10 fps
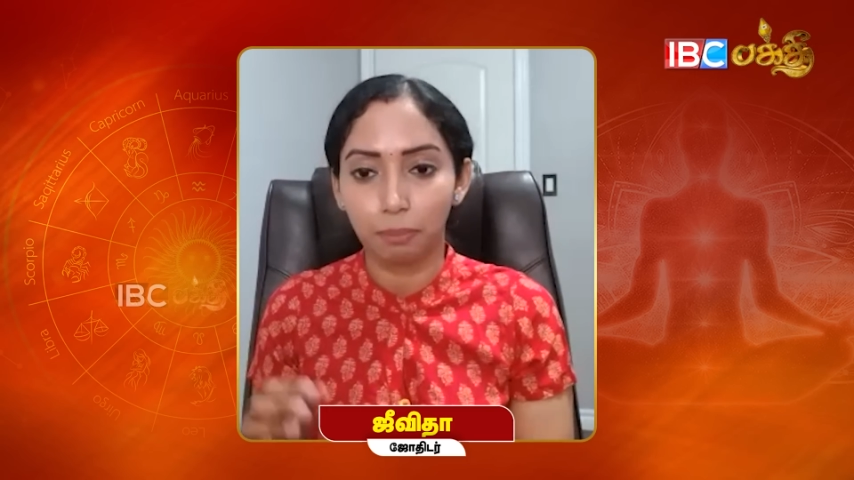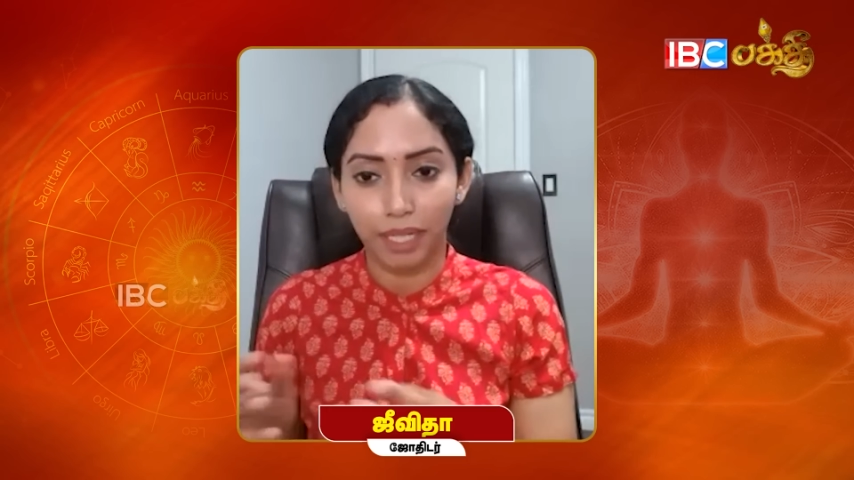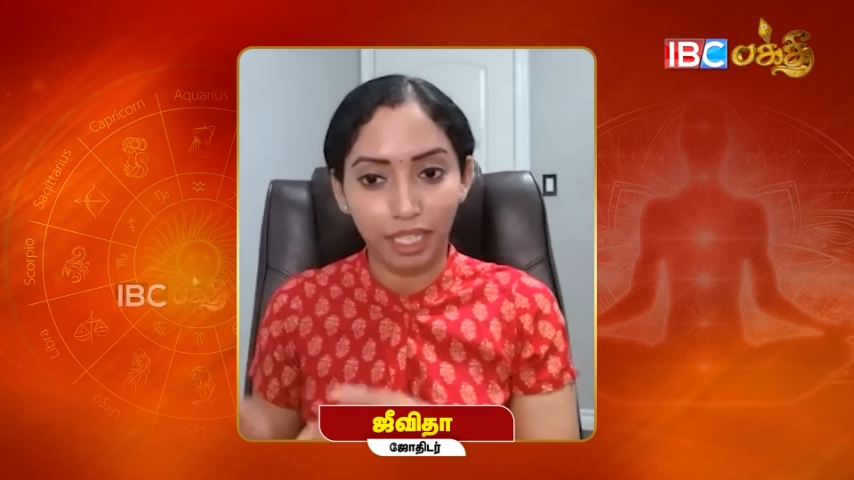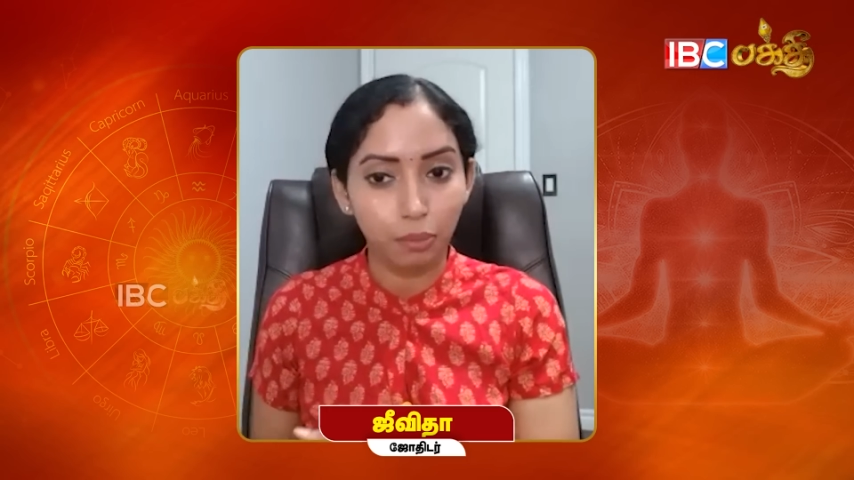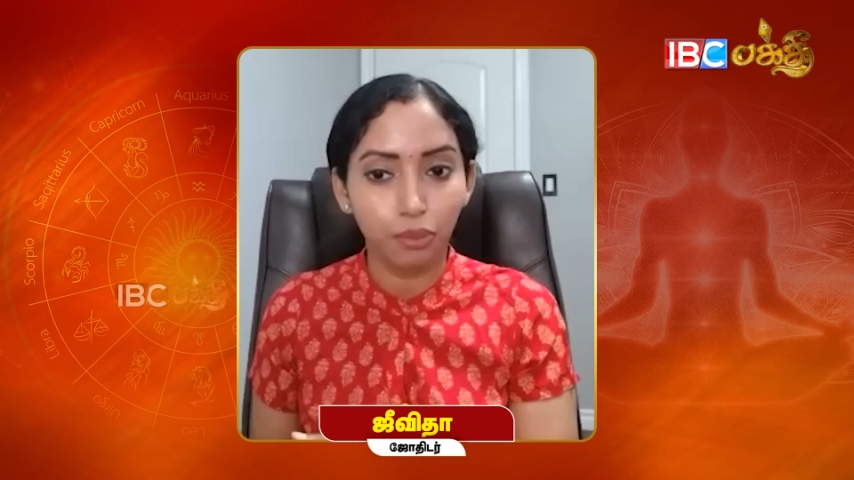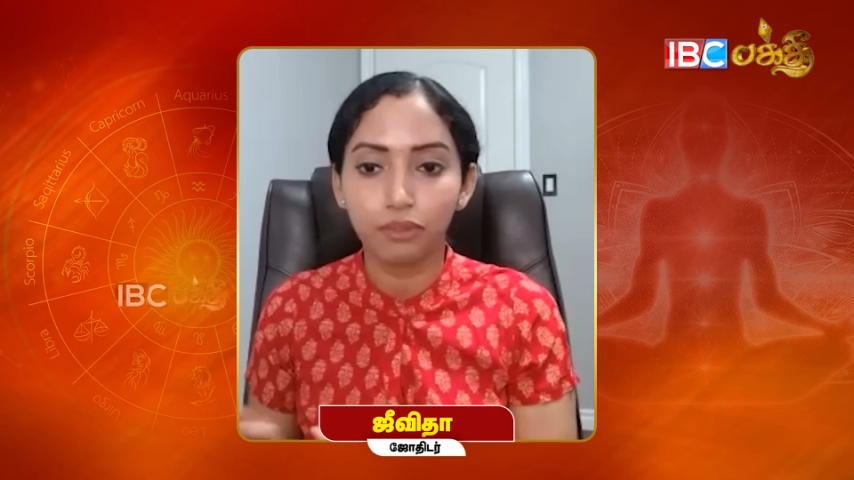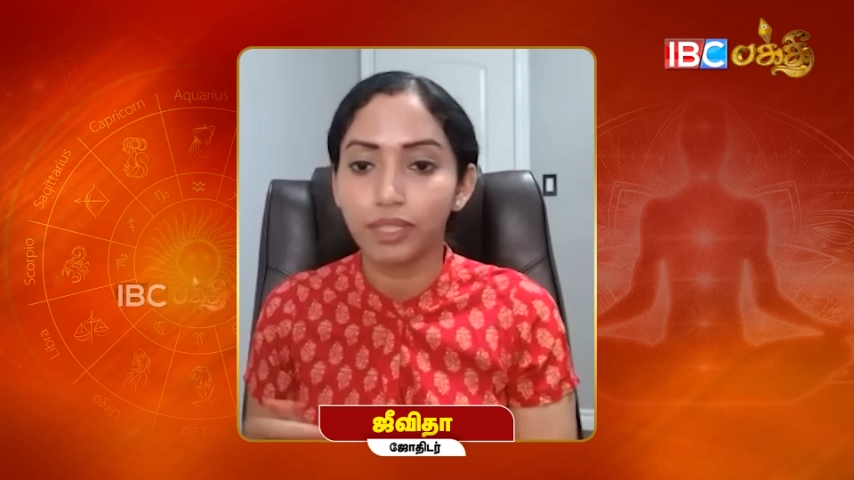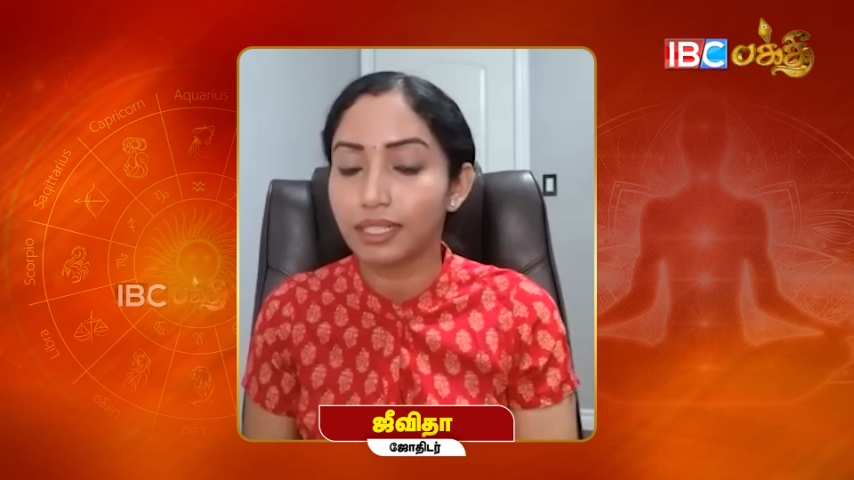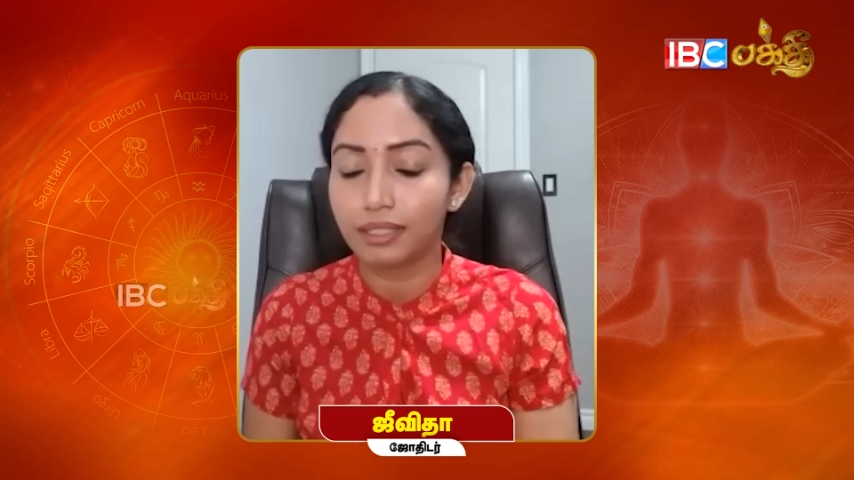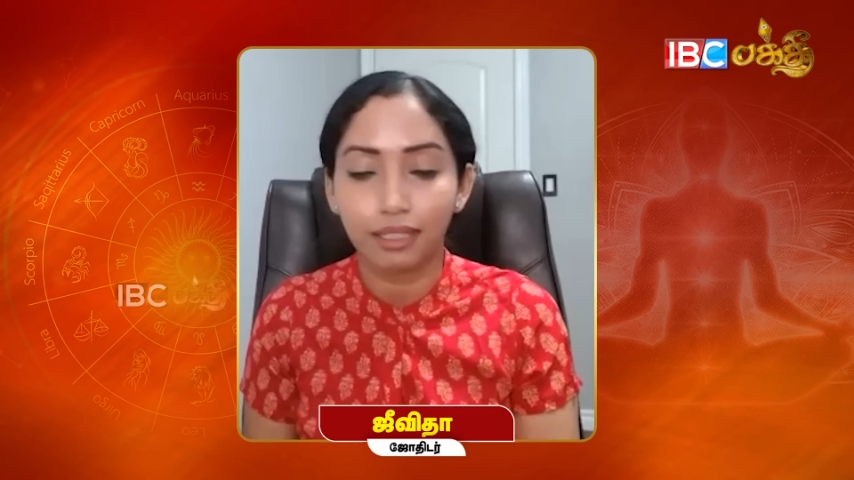பேர் போட்டு
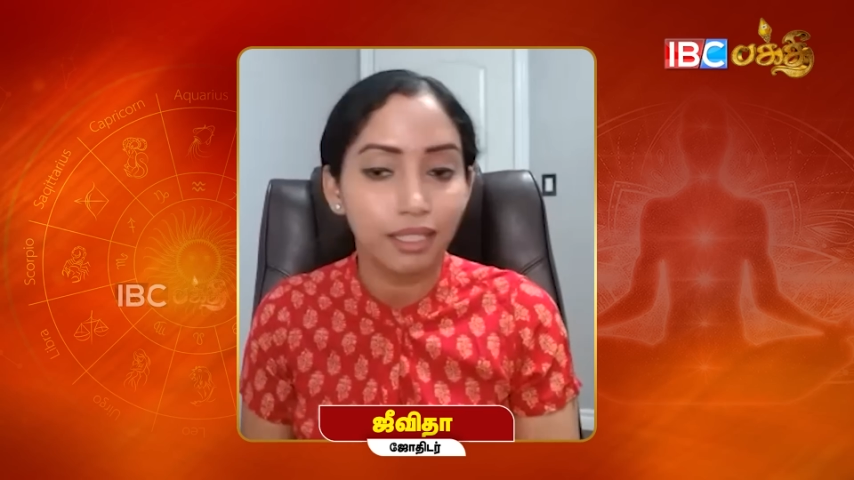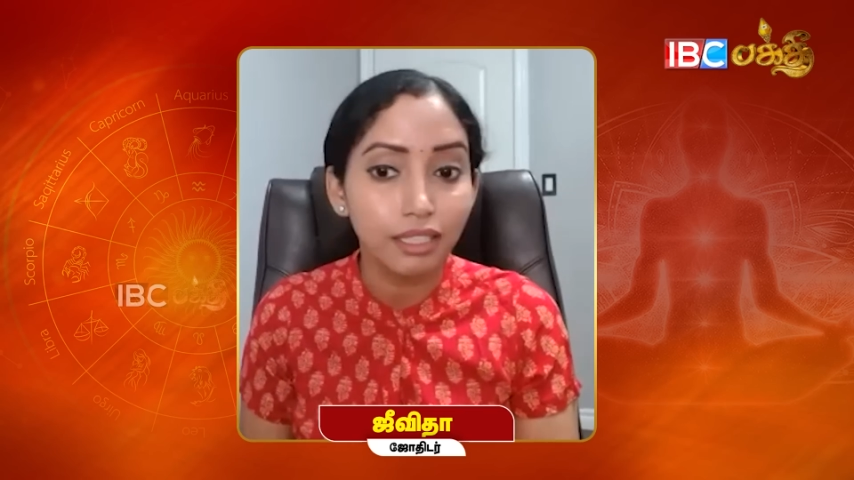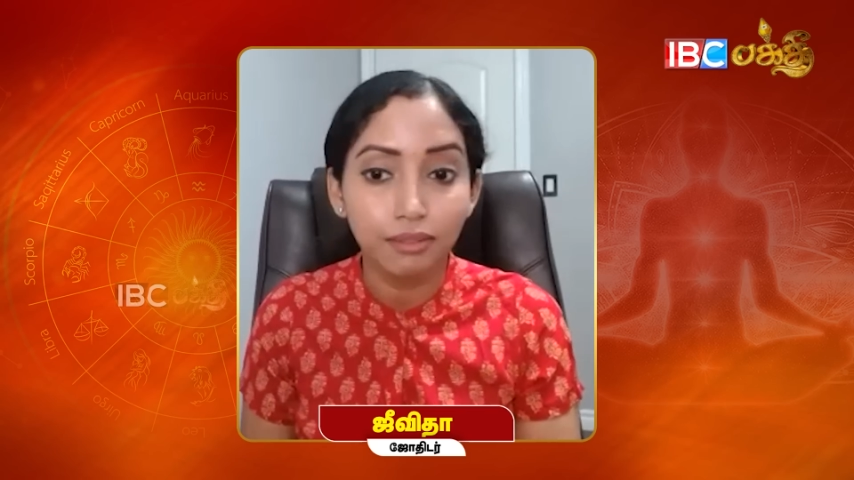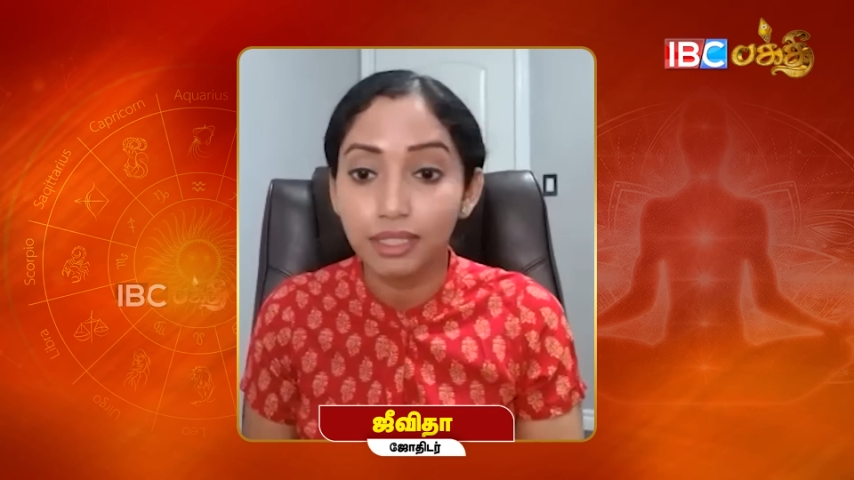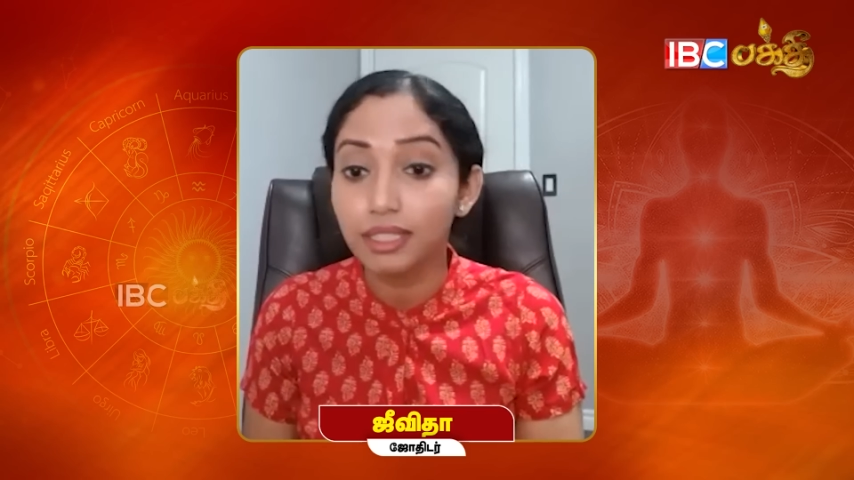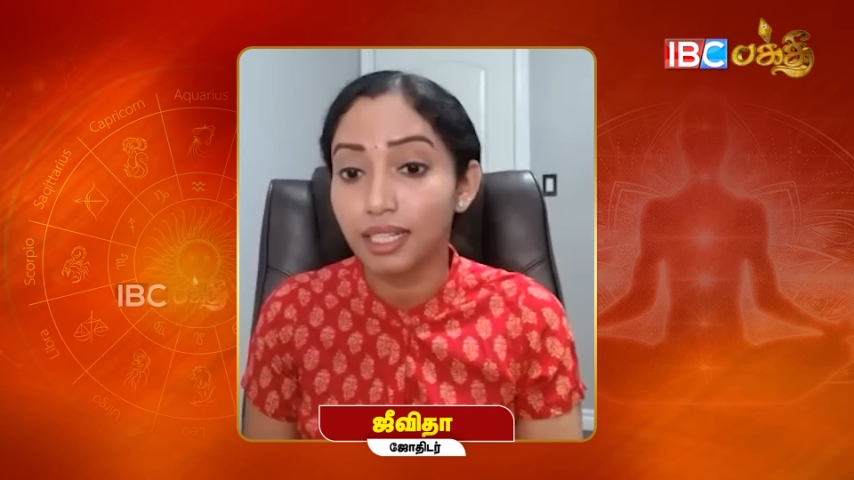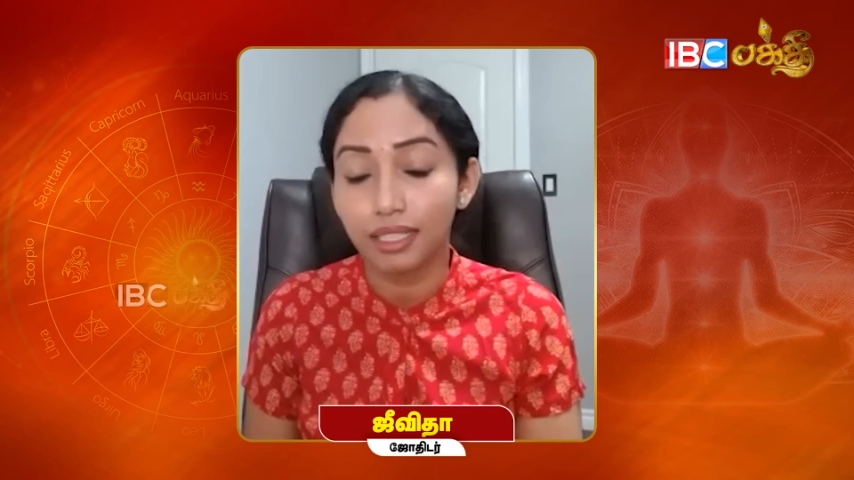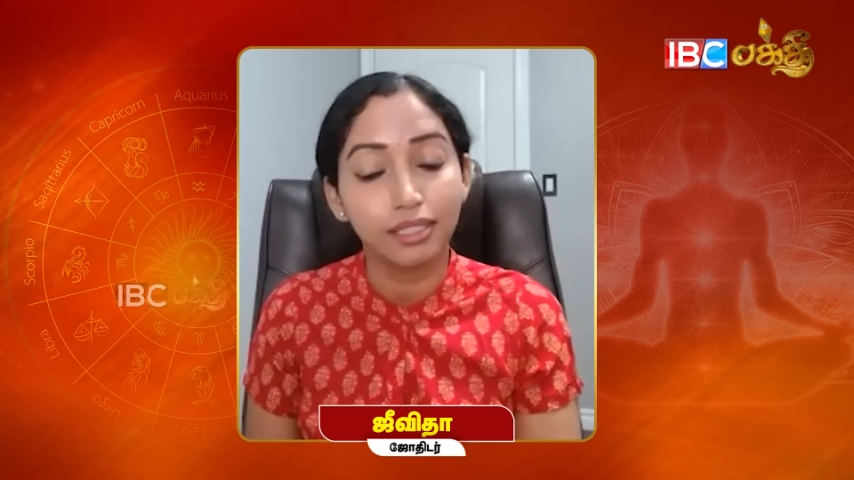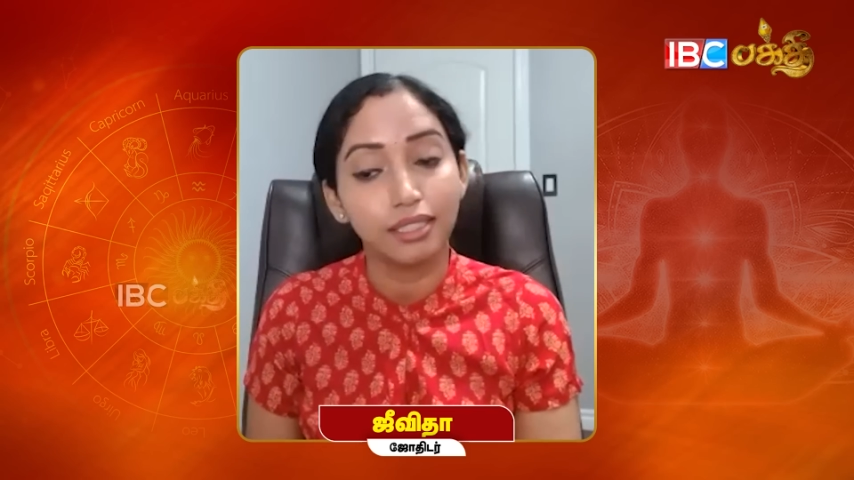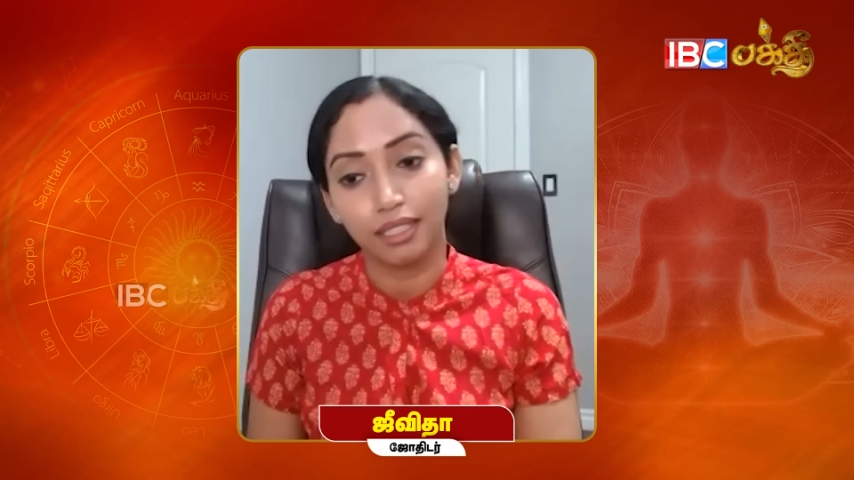வைக்கிறதுக்குலாம் இது வந்து
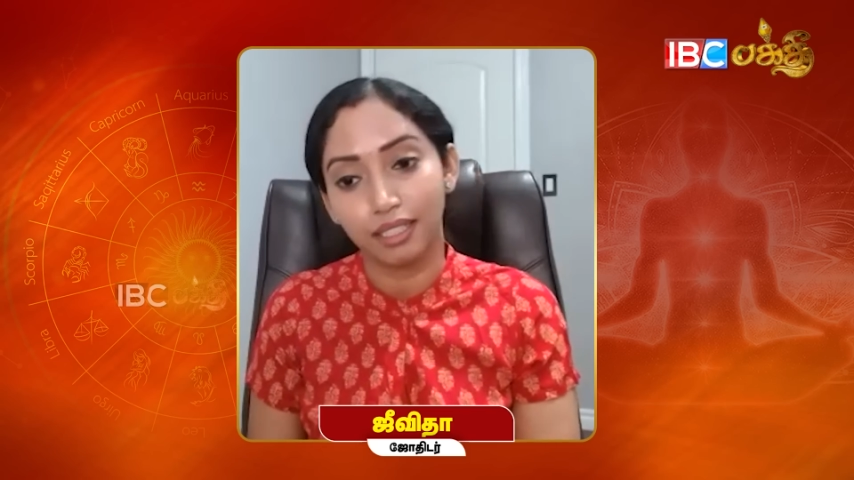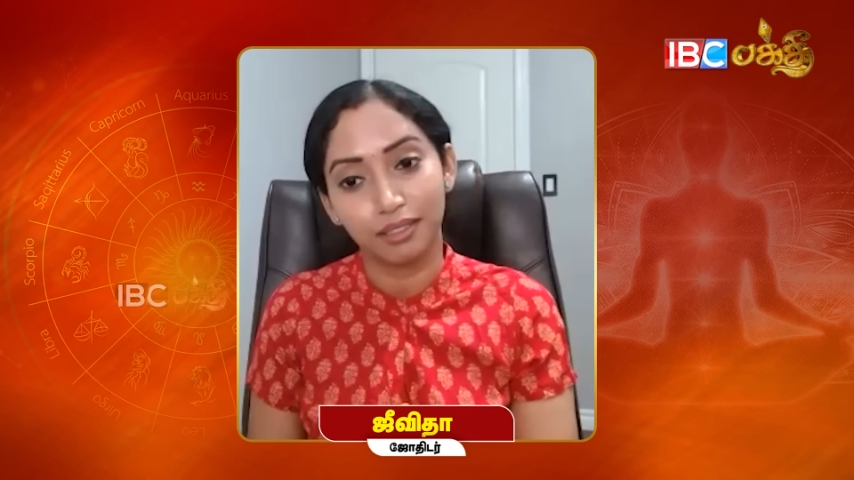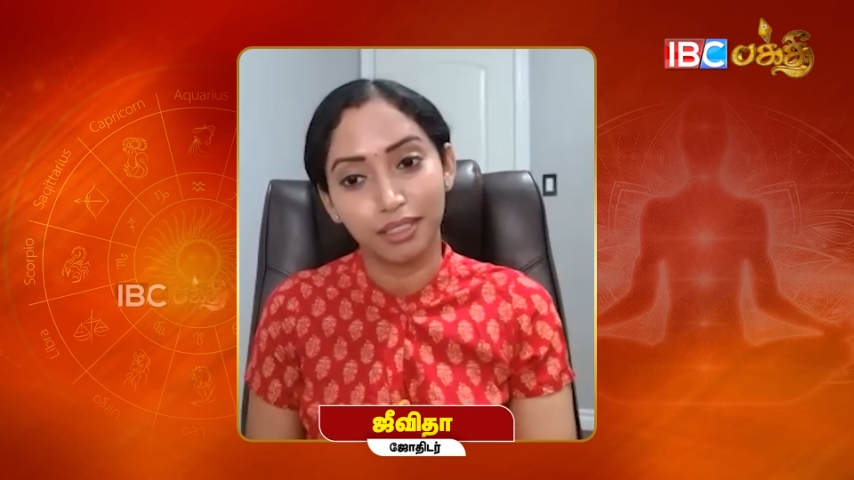நல்லது இல்லை